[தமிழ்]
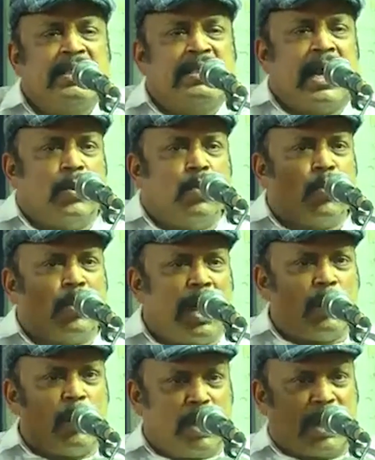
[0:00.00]
தன்
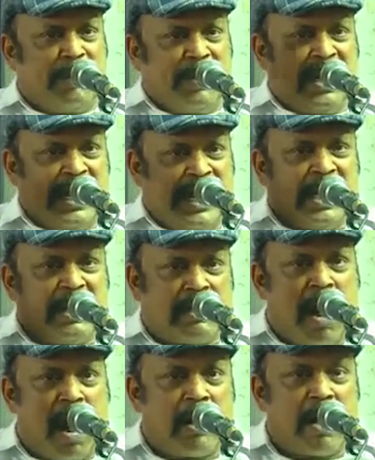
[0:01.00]
உடல் ஒழுக்கம் என்ன
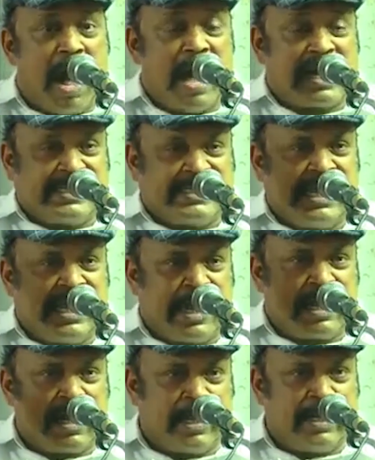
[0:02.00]
என்றால்
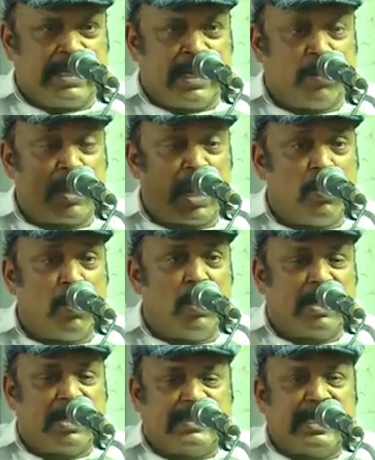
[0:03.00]
அரசியல் அரங்கத்தில் உடல்
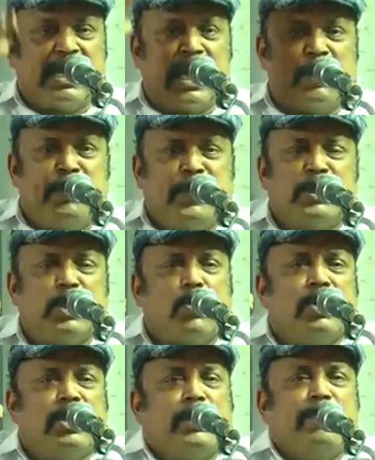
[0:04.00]
ஒழுக்கத்தை
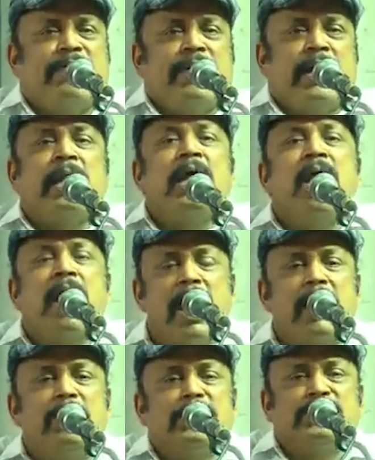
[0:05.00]
கற்பித்துக் கொண்டிருப்பவர்
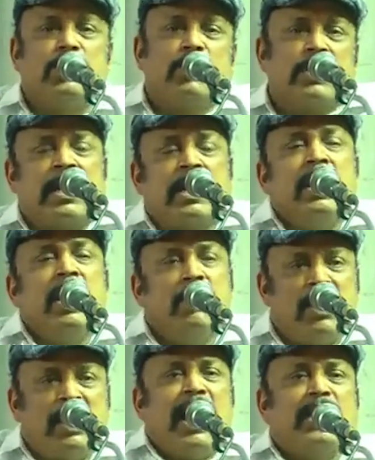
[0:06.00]
அன்பு சகோதரர்
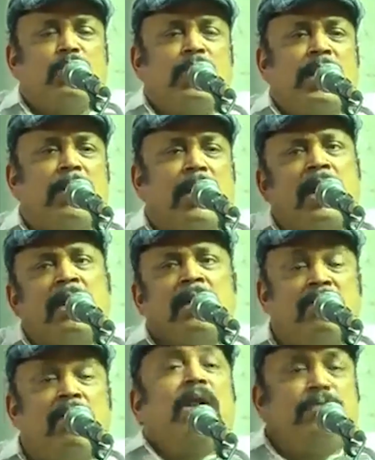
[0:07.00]
மரியாதைக்குரிய மக்கள்
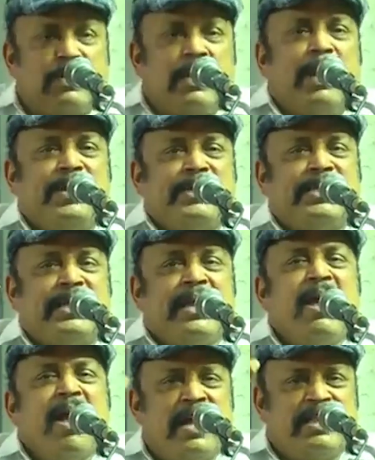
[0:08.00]
நல்வாழ்வுத்துறை அமைச்சர்
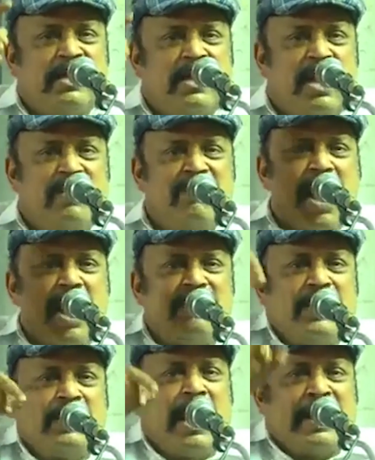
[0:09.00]
அந்த
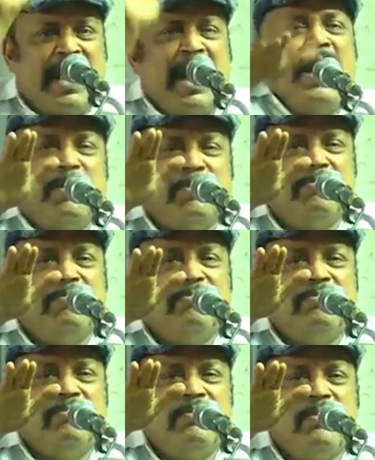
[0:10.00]
நல்வாழ்வுக்கு அடையாளம்
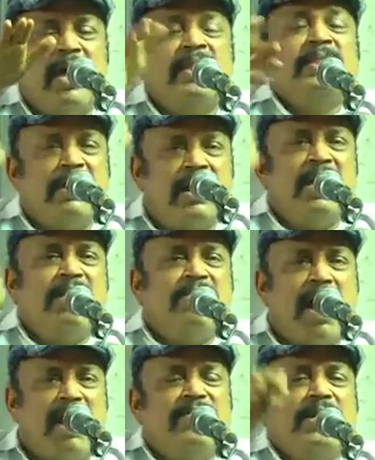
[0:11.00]
அந்த
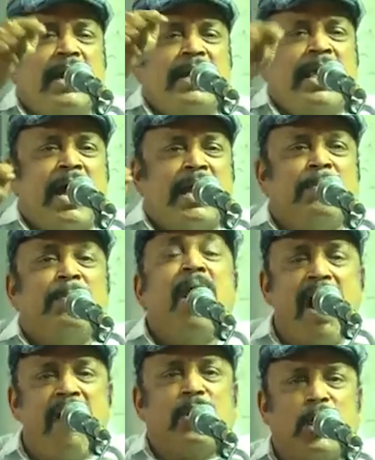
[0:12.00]
நல்வாழ்வுக்கு அடையாளம்
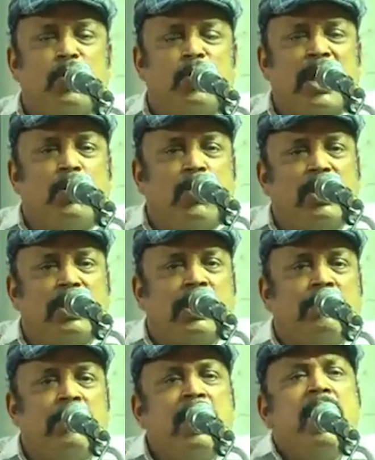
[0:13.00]
அவருடைய உடல்
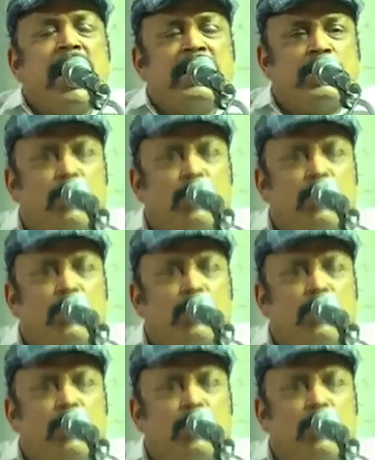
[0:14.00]
ஒழுக்கம் அந்த